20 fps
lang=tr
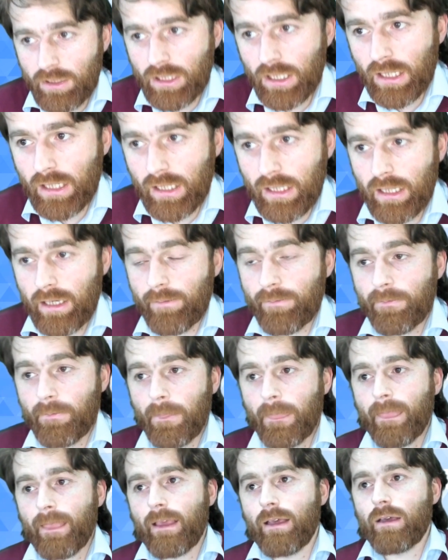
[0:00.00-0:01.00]
şekilde
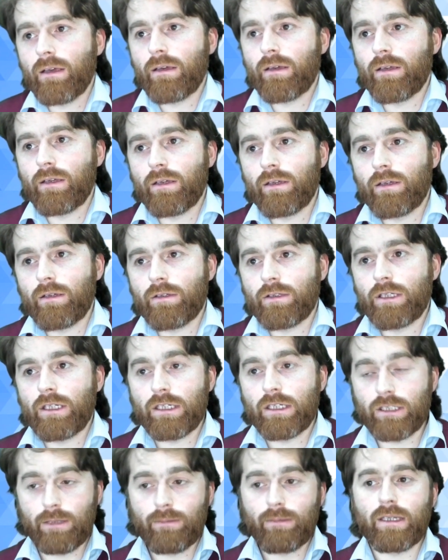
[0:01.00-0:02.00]
ee,
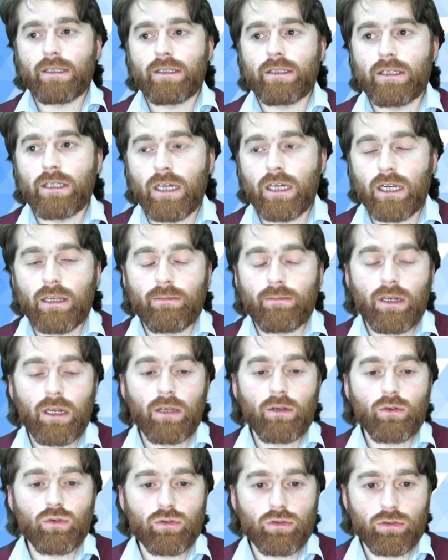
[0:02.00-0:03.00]
yine cemaatin yardımıyla
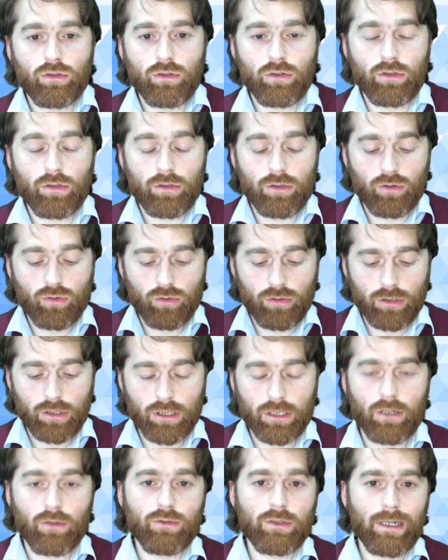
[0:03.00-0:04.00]
yurt, yurt
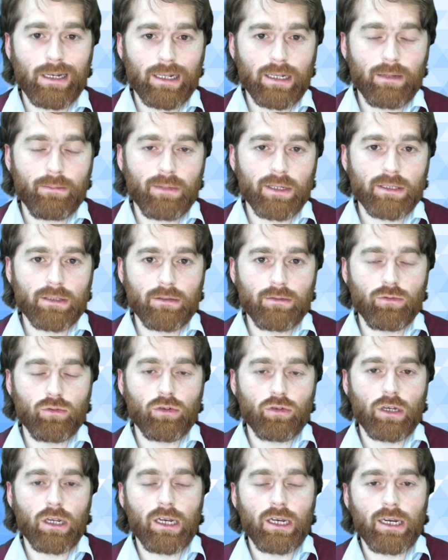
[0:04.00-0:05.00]
dışına özellikle batılı
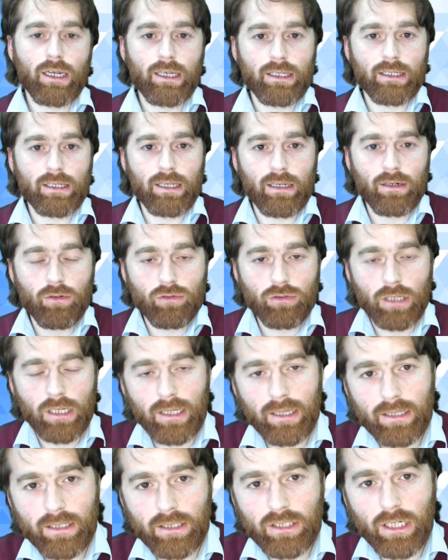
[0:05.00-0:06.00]
ülkelere gittiler. Orada
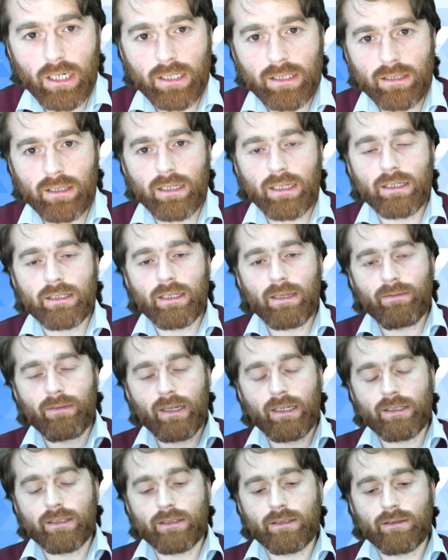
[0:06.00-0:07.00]
iltica ettiler.
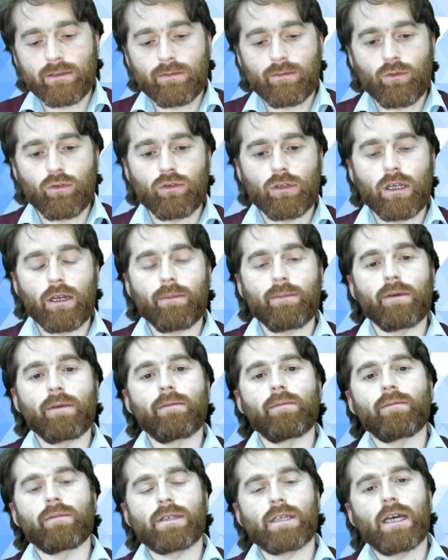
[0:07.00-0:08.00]
Devlet onlara bir
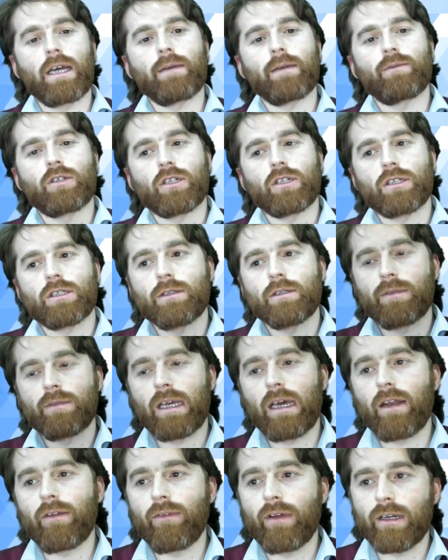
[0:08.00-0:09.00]
sahip çıktığı bir
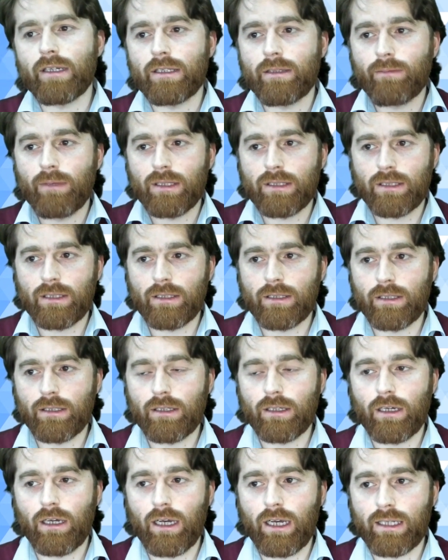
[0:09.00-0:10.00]
yer verdi. Batılı
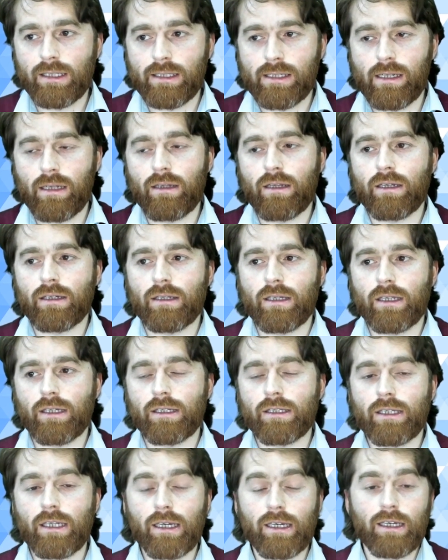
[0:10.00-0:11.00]
hayat
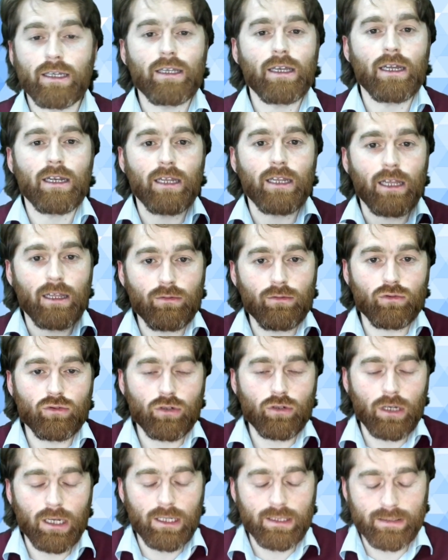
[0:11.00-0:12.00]
standartlarında yani en
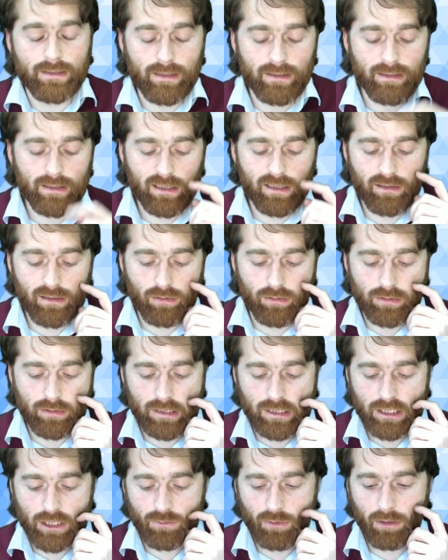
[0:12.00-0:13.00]
düşük hayat standartı olsa
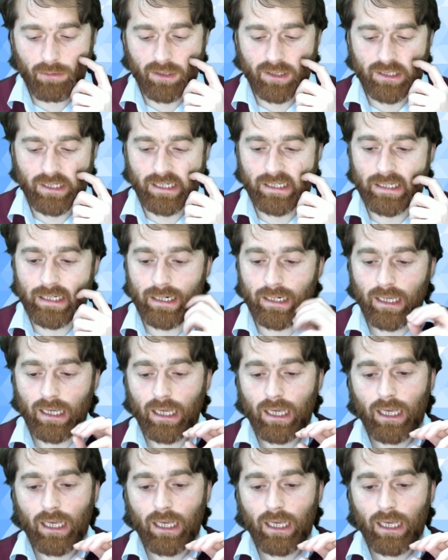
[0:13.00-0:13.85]
yaşamaya başladılar.